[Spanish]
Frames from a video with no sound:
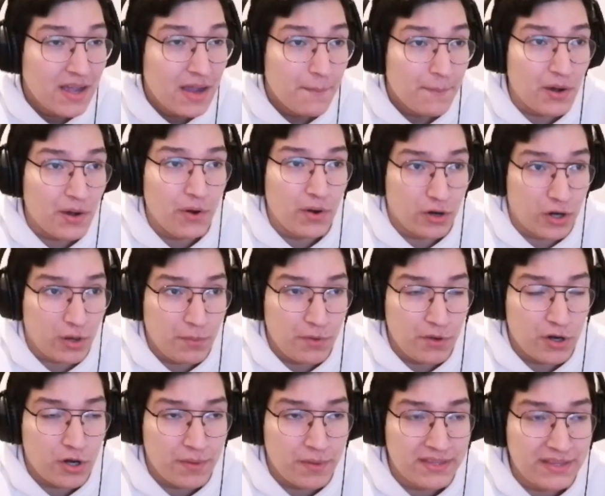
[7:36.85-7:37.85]
Pero bueno, como les
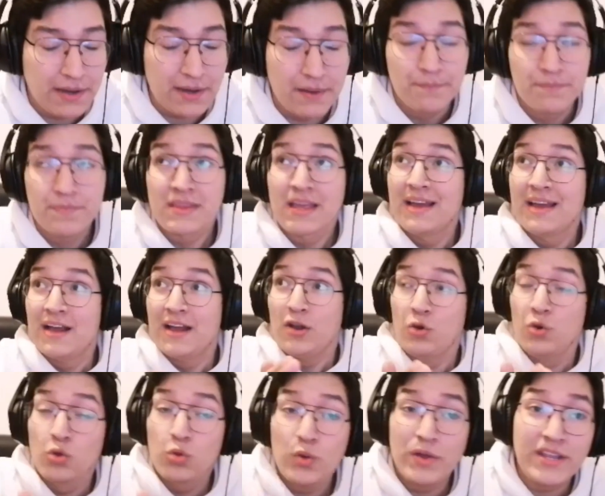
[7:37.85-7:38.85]
comentaba,
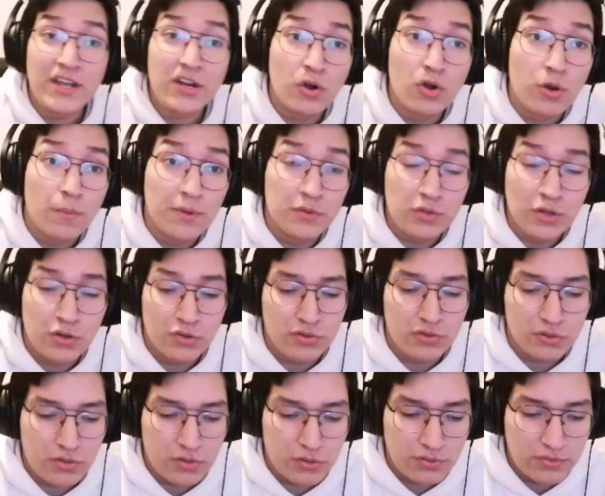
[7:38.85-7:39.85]
Ludueña nos comentó a
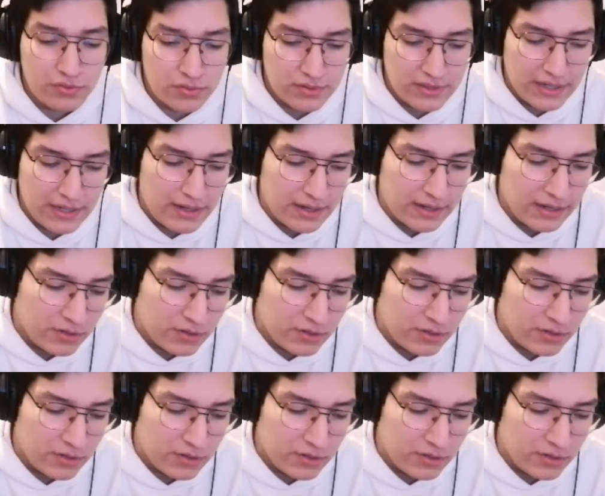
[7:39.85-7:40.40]
nosotros de que